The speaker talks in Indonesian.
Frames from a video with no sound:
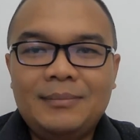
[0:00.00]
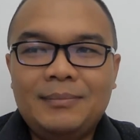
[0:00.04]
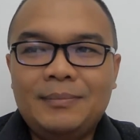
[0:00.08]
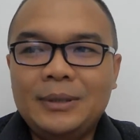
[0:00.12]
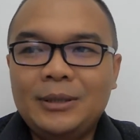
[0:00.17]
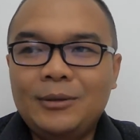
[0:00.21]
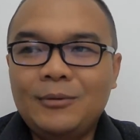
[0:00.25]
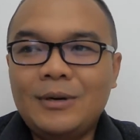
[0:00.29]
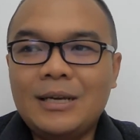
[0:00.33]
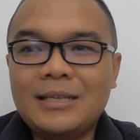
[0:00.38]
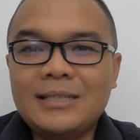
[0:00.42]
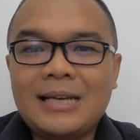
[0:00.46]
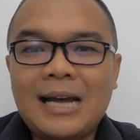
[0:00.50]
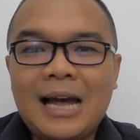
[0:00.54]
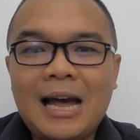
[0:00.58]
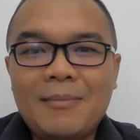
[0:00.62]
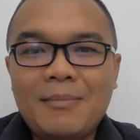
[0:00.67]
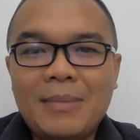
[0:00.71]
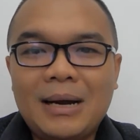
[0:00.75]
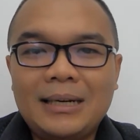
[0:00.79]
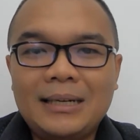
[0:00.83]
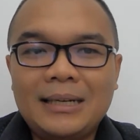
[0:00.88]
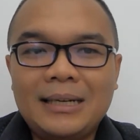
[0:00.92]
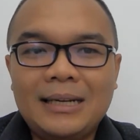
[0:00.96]
petugas
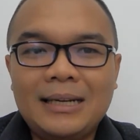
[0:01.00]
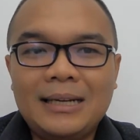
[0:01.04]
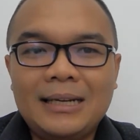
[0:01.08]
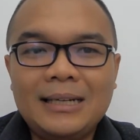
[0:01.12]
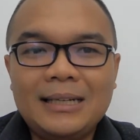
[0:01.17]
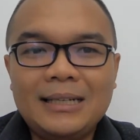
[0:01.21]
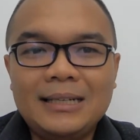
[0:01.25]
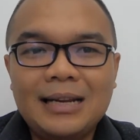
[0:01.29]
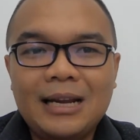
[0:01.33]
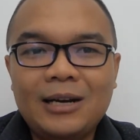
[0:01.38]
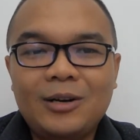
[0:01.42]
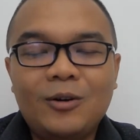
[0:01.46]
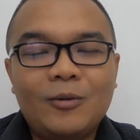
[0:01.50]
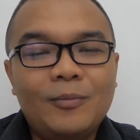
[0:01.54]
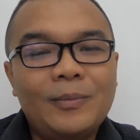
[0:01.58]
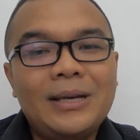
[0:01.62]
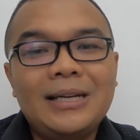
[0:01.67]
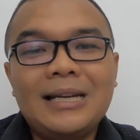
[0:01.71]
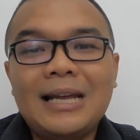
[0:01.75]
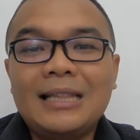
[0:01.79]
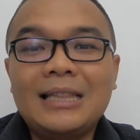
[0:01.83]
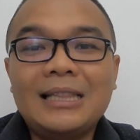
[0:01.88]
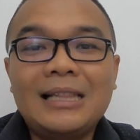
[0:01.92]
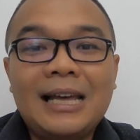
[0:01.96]
keamanan dan
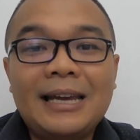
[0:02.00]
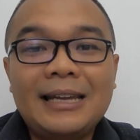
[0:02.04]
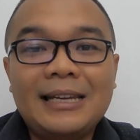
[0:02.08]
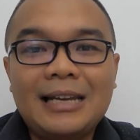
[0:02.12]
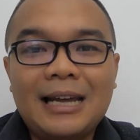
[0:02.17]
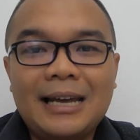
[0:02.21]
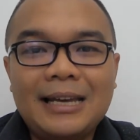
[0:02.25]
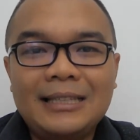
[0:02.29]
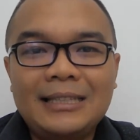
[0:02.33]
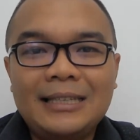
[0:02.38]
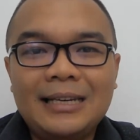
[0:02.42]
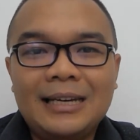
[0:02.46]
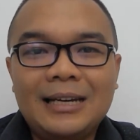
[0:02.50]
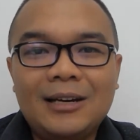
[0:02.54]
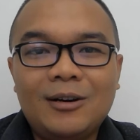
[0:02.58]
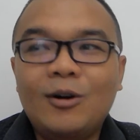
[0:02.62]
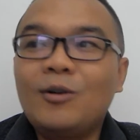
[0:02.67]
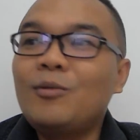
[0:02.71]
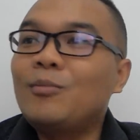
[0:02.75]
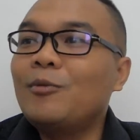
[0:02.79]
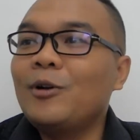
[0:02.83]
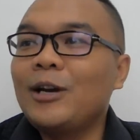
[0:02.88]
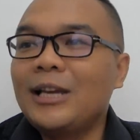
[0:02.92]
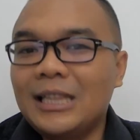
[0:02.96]
OB dan lain-lainnya.
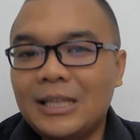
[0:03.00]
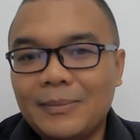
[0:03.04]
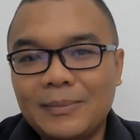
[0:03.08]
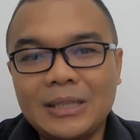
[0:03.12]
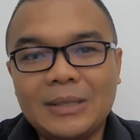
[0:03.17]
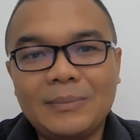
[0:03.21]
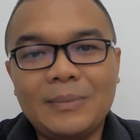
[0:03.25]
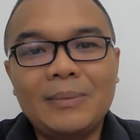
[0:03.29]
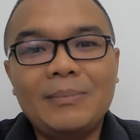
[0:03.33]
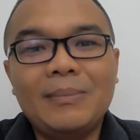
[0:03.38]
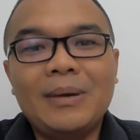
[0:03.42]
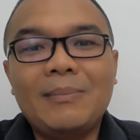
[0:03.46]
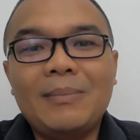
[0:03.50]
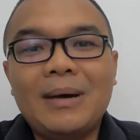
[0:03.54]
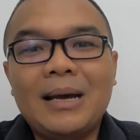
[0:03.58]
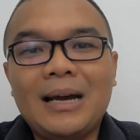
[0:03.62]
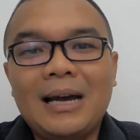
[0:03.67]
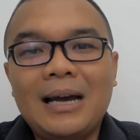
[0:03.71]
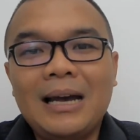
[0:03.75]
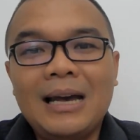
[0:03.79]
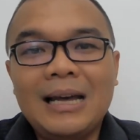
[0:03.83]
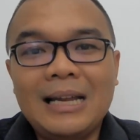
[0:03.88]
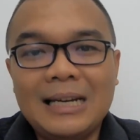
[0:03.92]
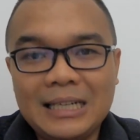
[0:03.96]
Oh, mungkin teman-teman memang
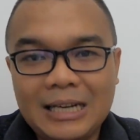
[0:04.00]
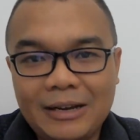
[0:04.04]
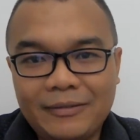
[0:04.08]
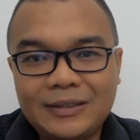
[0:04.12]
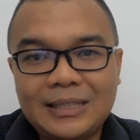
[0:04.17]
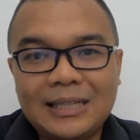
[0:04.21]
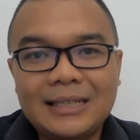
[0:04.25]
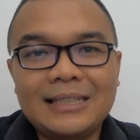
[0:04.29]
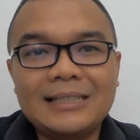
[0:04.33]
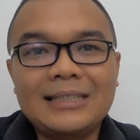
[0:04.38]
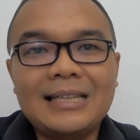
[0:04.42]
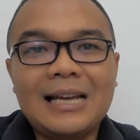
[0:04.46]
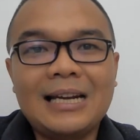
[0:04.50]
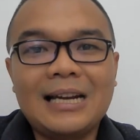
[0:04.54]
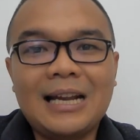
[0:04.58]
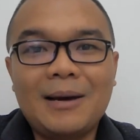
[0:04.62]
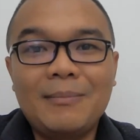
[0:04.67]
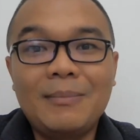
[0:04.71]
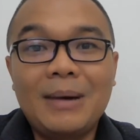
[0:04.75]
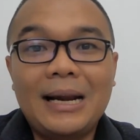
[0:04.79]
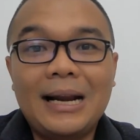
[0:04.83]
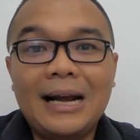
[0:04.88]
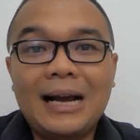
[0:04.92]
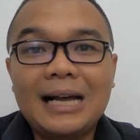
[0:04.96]
daftar ke sana,
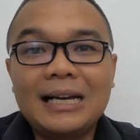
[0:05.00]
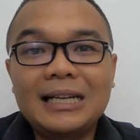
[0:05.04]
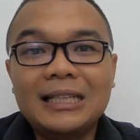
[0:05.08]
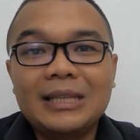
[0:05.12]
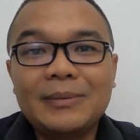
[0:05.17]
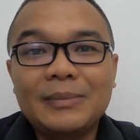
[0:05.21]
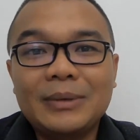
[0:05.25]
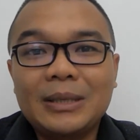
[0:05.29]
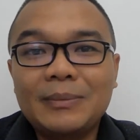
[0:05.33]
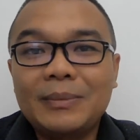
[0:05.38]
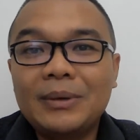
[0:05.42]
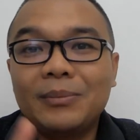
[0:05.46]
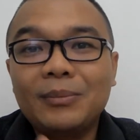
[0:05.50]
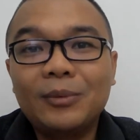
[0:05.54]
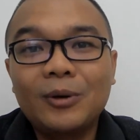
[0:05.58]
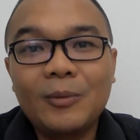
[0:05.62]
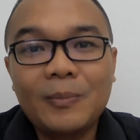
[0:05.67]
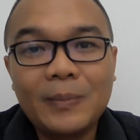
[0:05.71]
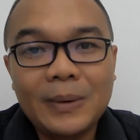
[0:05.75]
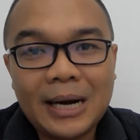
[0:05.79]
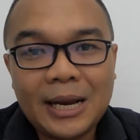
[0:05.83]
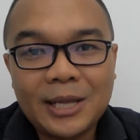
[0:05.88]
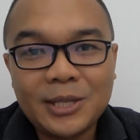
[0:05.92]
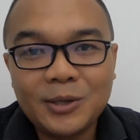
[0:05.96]
barangkali teman-teman
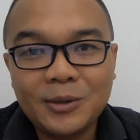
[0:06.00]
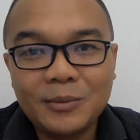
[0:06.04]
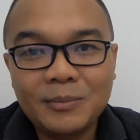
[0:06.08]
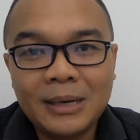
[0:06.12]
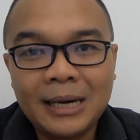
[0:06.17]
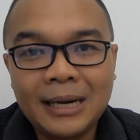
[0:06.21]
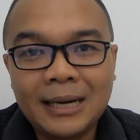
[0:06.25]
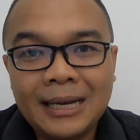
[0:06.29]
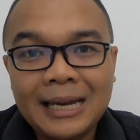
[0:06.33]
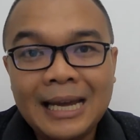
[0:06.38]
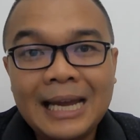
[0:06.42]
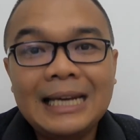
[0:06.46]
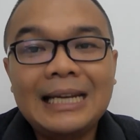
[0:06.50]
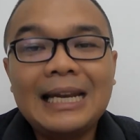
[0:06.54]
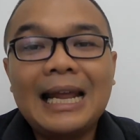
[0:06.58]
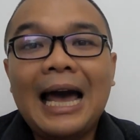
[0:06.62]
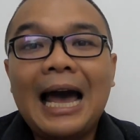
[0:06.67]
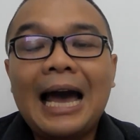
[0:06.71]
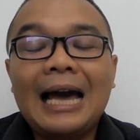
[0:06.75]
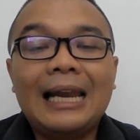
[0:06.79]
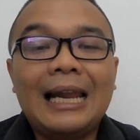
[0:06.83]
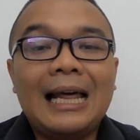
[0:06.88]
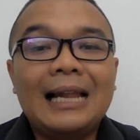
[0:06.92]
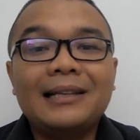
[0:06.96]
belum pernah nyoba. Nah,
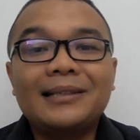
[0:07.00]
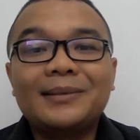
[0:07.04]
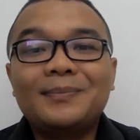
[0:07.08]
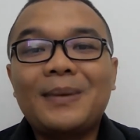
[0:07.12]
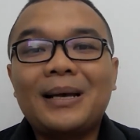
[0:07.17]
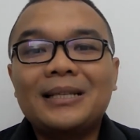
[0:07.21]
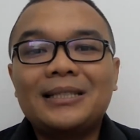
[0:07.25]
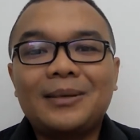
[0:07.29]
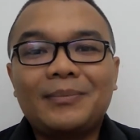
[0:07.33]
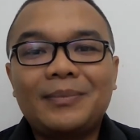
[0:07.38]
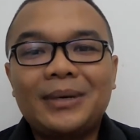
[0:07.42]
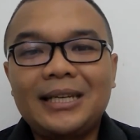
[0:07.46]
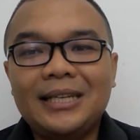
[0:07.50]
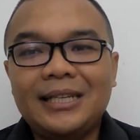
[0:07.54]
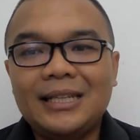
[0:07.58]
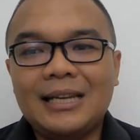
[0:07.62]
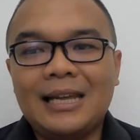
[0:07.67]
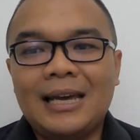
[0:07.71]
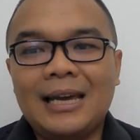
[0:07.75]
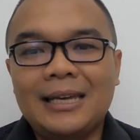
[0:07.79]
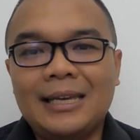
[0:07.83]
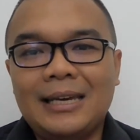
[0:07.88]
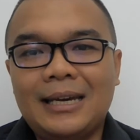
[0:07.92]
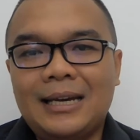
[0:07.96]
hal-hal semacam
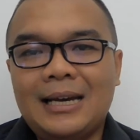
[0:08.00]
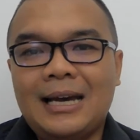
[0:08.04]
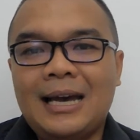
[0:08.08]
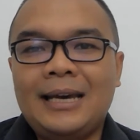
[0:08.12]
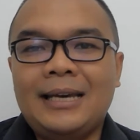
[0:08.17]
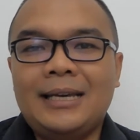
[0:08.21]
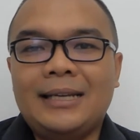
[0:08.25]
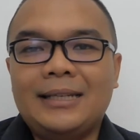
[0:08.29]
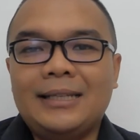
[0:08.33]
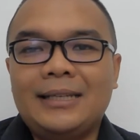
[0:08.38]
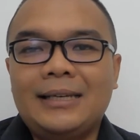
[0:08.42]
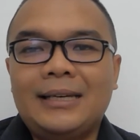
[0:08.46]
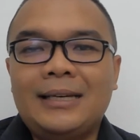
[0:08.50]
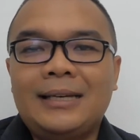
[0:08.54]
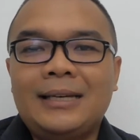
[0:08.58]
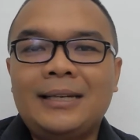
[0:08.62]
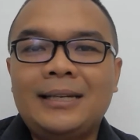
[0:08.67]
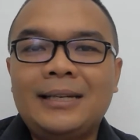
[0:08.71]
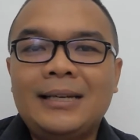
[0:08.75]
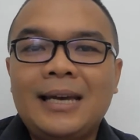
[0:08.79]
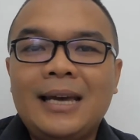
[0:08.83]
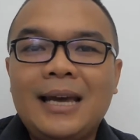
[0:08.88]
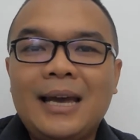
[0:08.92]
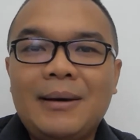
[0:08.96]
inilah yang akhirnya
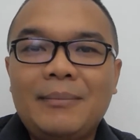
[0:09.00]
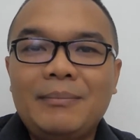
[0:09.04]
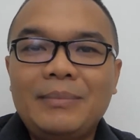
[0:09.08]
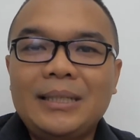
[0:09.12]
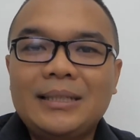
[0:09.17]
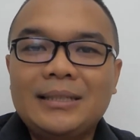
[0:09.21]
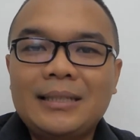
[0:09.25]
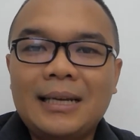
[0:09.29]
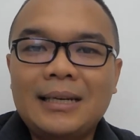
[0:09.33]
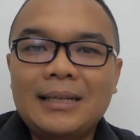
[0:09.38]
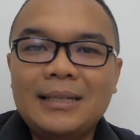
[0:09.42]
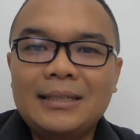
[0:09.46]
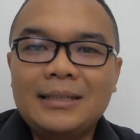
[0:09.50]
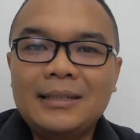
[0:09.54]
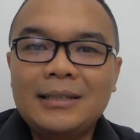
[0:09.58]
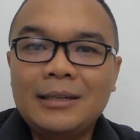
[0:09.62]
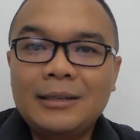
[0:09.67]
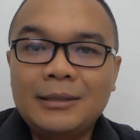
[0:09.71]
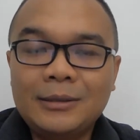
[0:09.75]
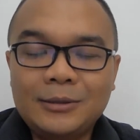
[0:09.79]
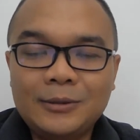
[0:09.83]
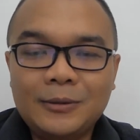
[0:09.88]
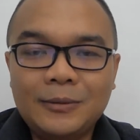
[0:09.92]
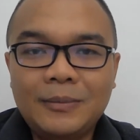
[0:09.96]
bisa
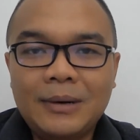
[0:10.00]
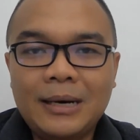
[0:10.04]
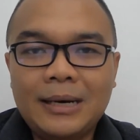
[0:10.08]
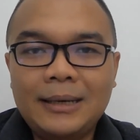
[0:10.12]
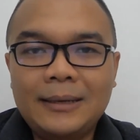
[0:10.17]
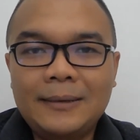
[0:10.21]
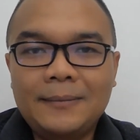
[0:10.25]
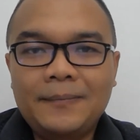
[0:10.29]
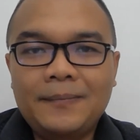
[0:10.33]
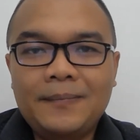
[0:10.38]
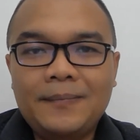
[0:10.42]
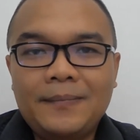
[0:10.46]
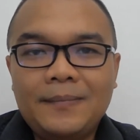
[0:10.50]
dicoba.